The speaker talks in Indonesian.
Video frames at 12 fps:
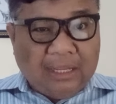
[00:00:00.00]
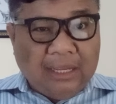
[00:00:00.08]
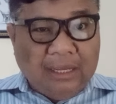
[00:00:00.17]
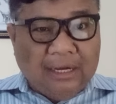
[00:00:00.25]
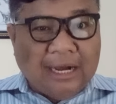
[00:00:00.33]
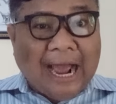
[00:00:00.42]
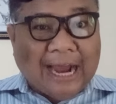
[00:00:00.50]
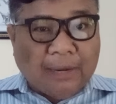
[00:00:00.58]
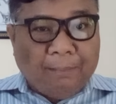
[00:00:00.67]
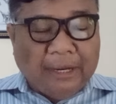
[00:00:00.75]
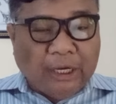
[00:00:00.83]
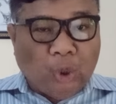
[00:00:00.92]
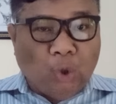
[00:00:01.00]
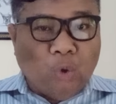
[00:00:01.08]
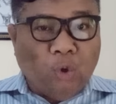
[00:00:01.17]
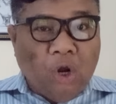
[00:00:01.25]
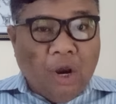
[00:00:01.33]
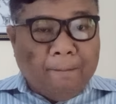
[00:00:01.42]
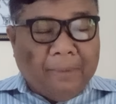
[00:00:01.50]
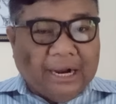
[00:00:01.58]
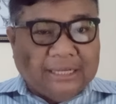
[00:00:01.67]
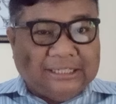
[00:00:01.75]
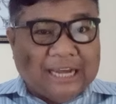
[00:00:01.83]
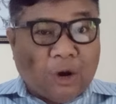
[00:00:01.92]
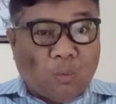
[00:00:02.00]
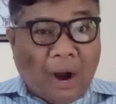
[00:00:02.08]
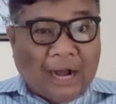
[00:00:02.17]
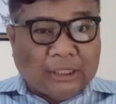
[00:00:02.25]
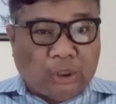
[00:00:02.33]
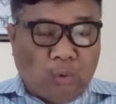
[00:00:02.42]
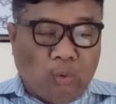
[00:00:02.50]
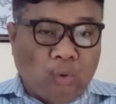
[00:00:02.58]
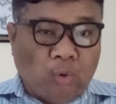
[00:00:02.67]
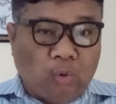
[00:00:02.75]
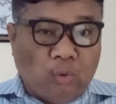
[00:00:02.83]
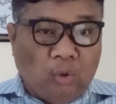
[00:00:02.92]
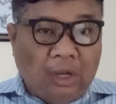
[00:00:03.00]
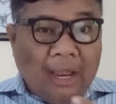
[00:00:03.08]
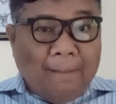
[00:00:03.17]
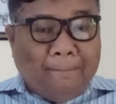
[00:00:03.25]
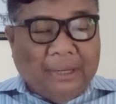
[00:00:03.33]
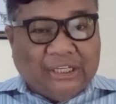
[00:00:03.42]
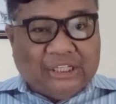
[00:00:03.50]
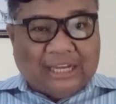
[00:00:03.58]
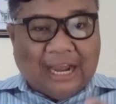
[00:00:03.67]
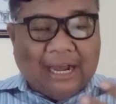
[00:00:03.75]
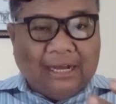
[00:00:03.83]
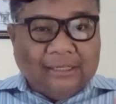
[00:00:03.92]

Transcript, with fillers: eh, hari Minggu mengejar waktu untuk misa